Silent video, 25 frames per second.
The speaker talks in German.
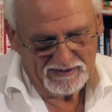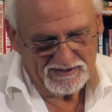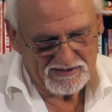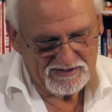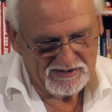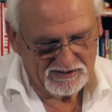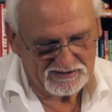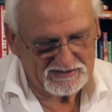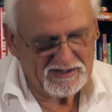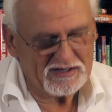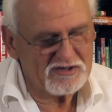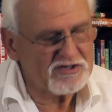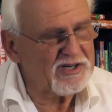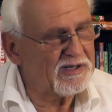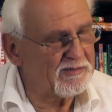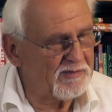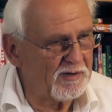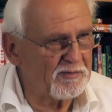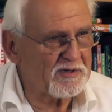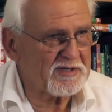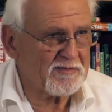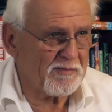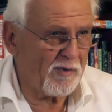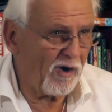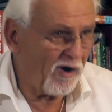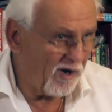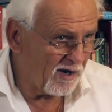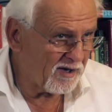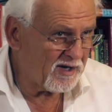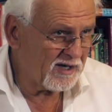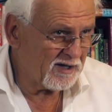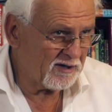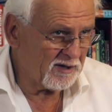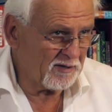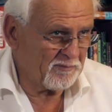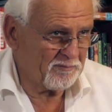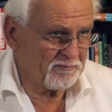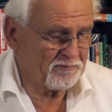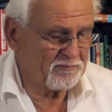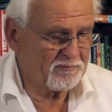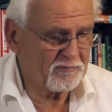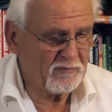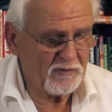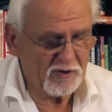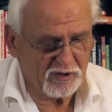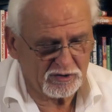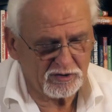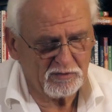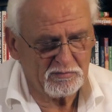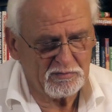sagt er, schau mal, was wir machen können.
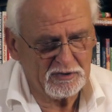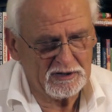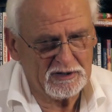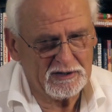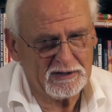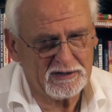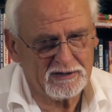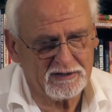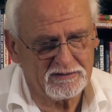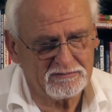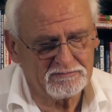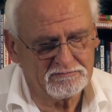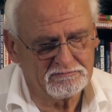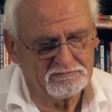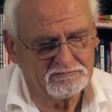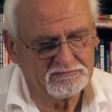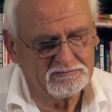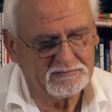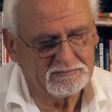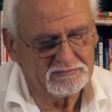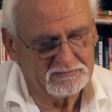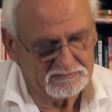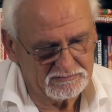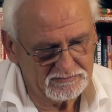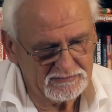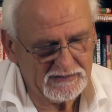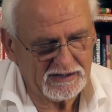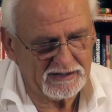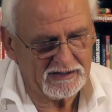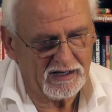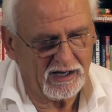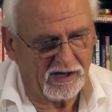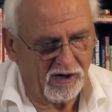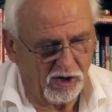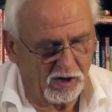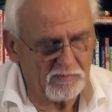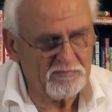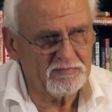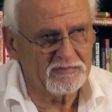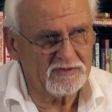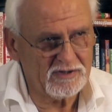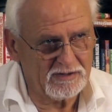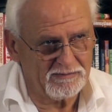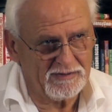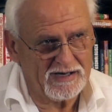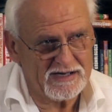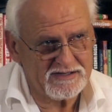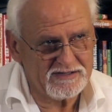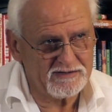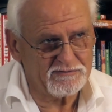Ja, dann bin ich an den Abend
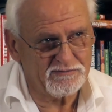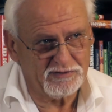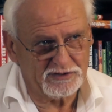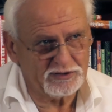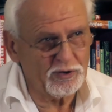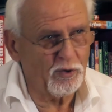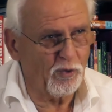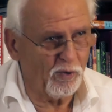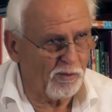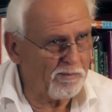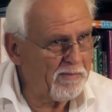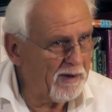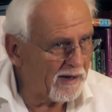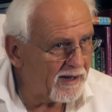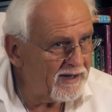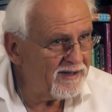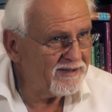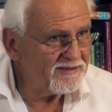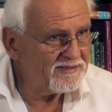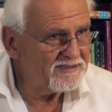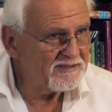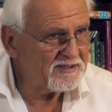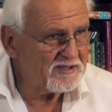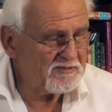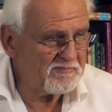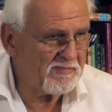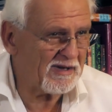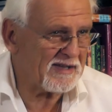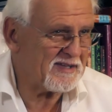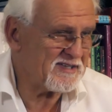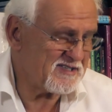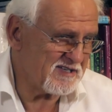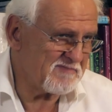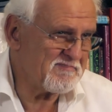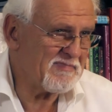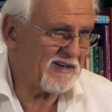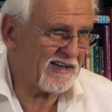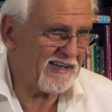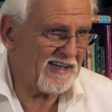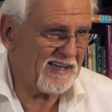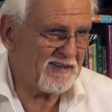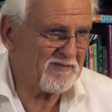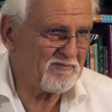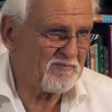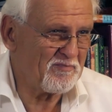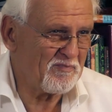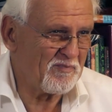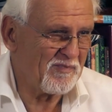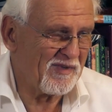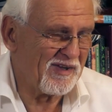quasi von der OP in mein Zimmer
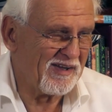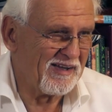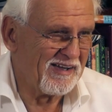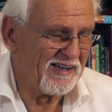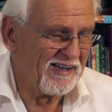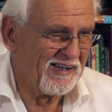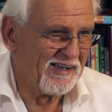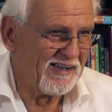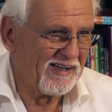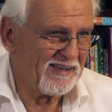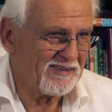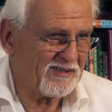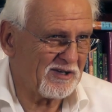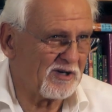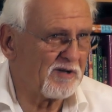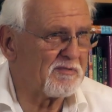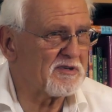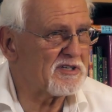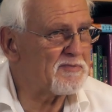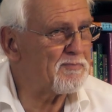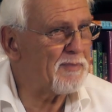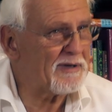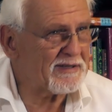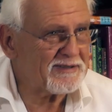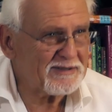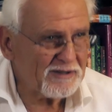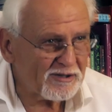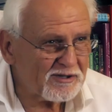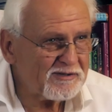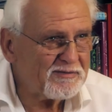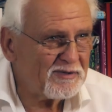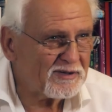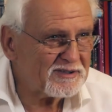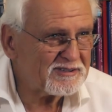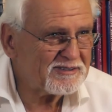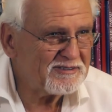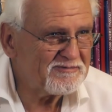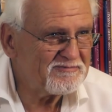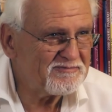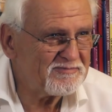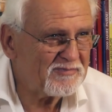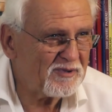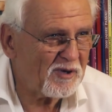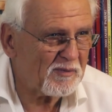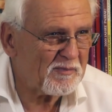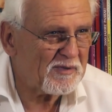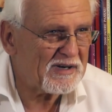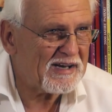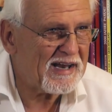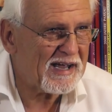gegangen. Dann habe ich das Beten angefangen.
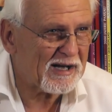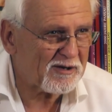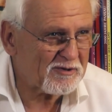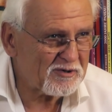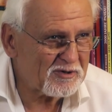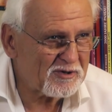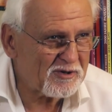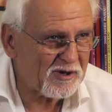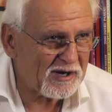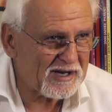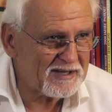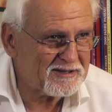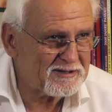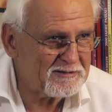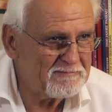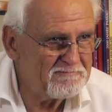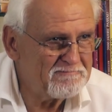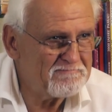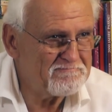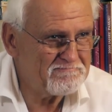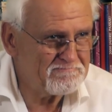Du hast praktisch